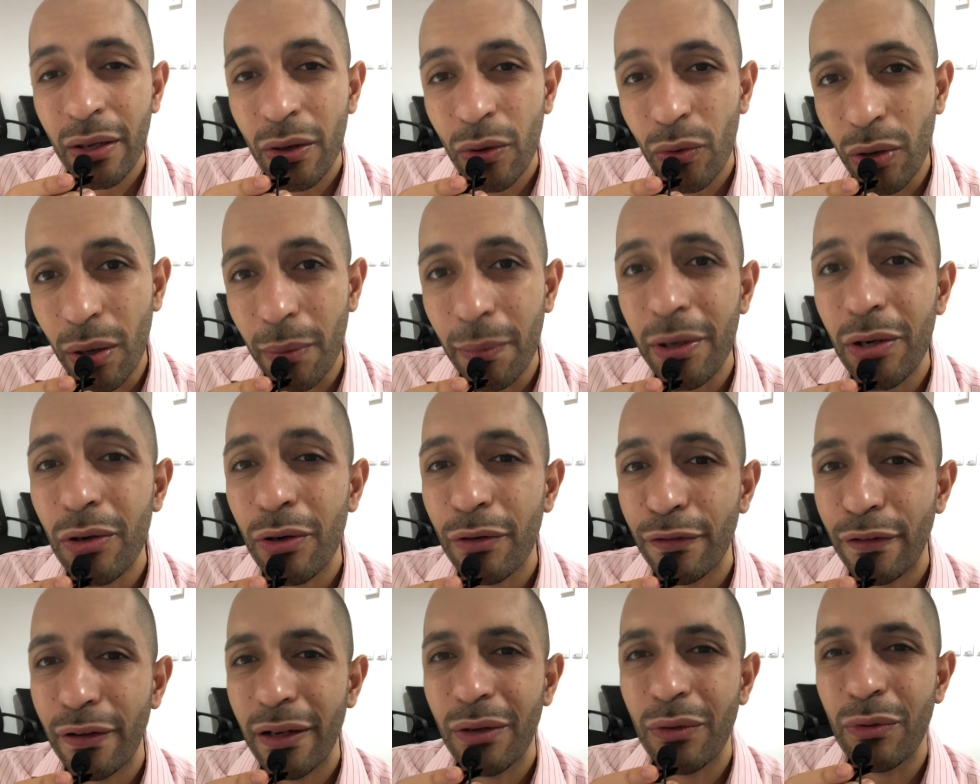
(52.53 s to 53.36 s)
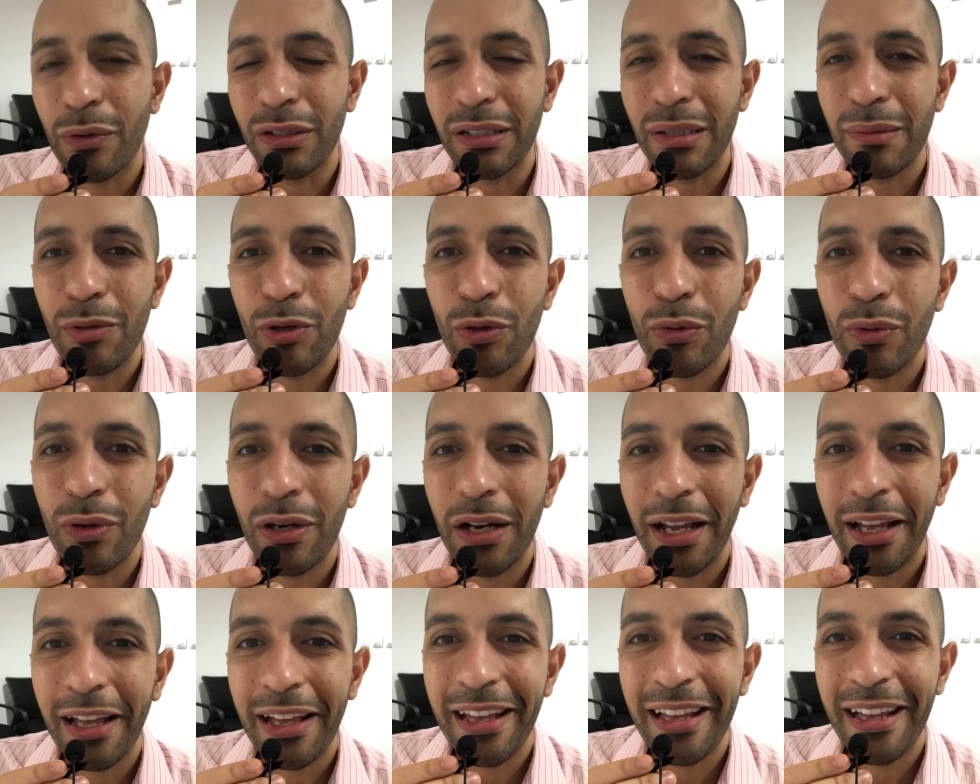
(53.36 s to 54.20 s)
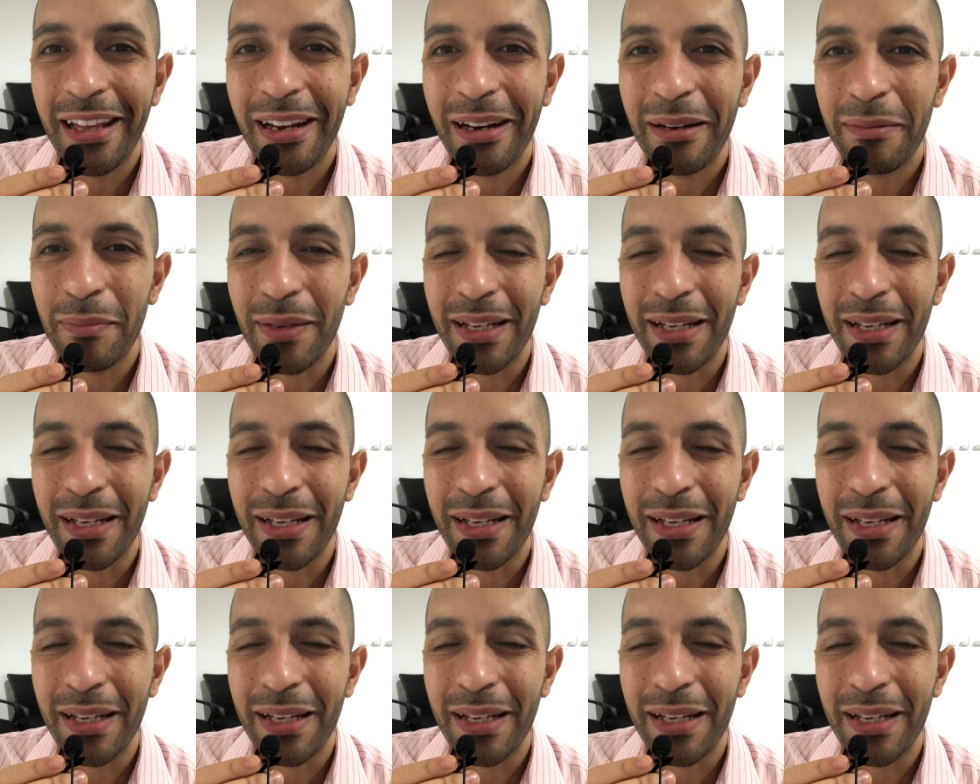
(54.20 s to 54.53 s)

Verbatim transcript: وربنا يوفقك ويكتب لك كل خير